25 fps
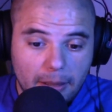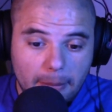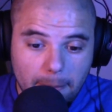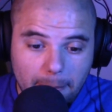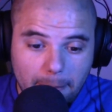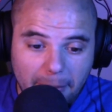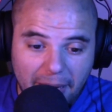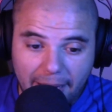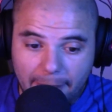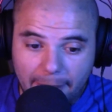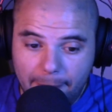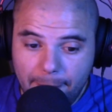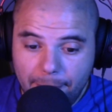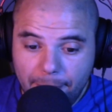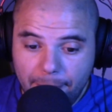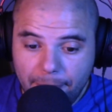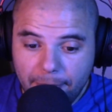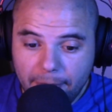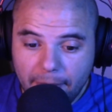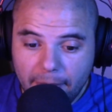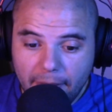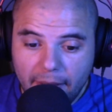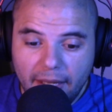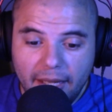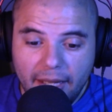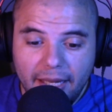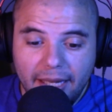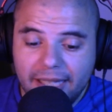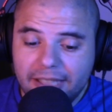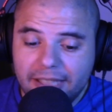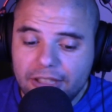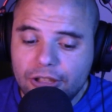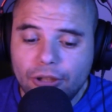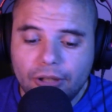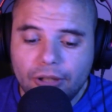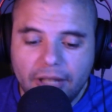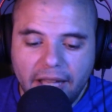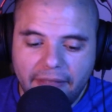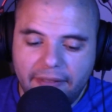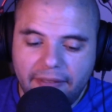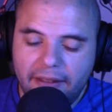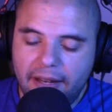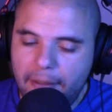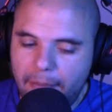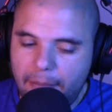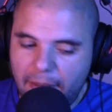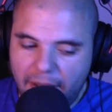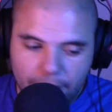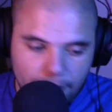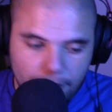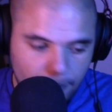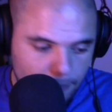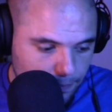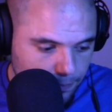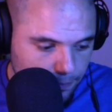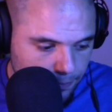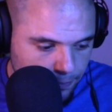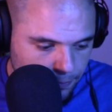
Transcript: Vale, ¿esto qué ha derivado?